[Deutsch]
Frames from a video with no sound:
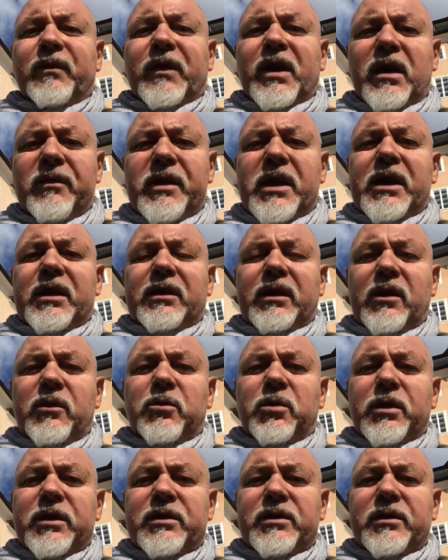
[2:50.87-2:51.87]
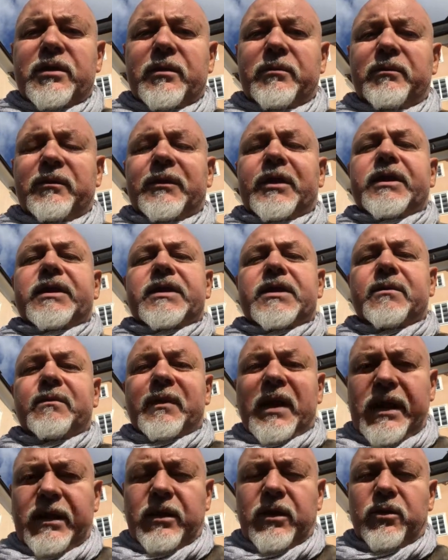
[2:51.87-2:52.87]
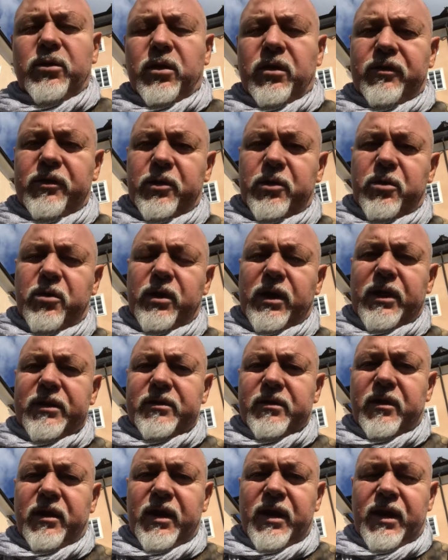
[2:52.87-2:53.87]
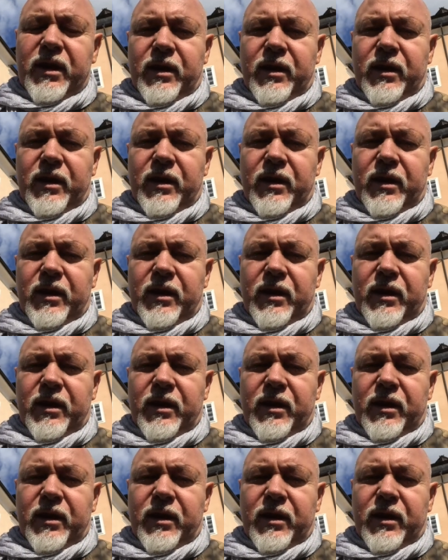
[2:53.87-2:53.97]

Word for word: Da werde ich den Kurs, die zweite Durchführung, also